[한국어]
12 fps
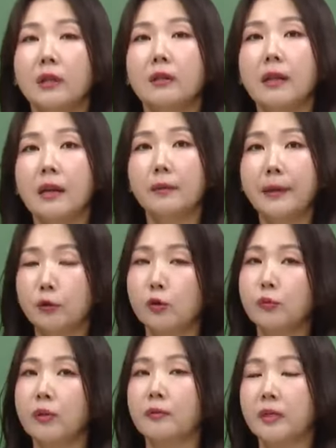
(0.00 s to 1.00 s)
있는데 그
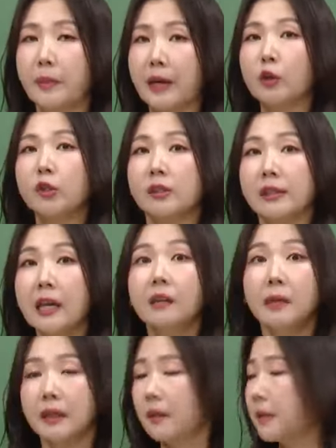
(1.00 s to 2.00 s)
배출물에 이제 매겨지는
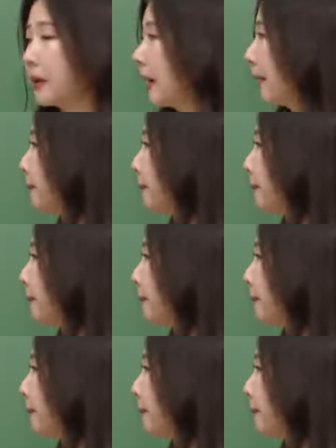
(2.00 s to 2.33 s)
세금이 있단 말이야.